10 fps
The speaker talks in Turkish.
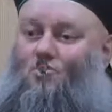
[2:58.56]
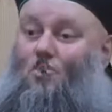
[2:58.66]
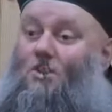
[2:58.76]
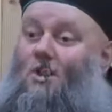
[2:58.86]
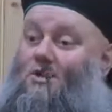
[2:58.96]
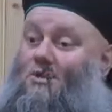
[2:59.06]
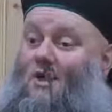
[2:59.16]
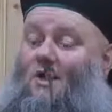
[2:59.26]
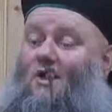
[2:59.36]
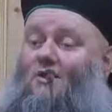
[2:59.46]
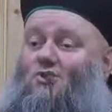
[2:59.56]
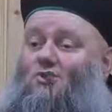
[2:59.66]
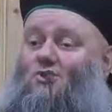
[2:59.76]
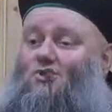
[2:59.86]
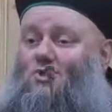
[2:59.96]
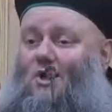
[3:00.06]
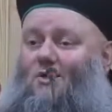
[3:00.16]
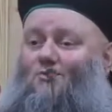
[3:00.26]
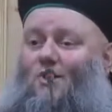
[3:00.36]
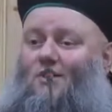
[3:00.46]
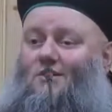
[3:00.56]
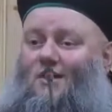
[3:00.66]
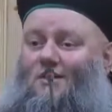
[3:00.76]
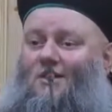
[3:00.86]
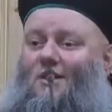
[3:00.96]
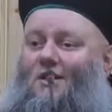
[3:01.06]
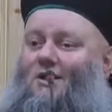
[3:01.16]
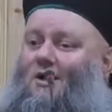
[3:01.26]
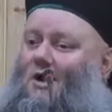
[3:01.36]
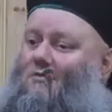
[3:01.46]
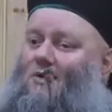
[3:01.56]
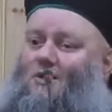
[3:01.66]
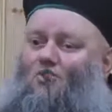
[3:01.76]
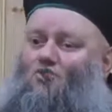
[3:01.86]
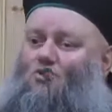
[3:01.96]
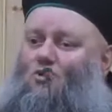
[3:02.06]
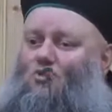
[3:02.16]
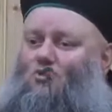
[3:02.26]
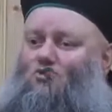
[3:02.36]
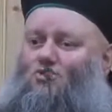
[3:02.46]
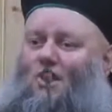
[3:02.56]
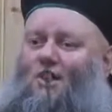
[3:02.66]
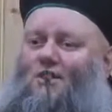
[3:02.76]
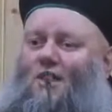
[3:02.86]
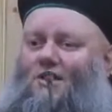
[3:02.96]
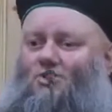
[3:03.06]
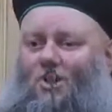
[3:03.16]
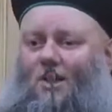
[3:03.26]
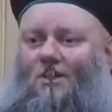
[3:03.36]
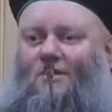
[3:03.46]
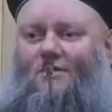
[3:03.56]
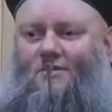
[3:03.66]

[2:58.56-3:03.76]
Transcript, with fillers: Bu kadar niye rahatsızsın Cenab-ı Hak'tan? Kahvede oturuyorsun saatlerce.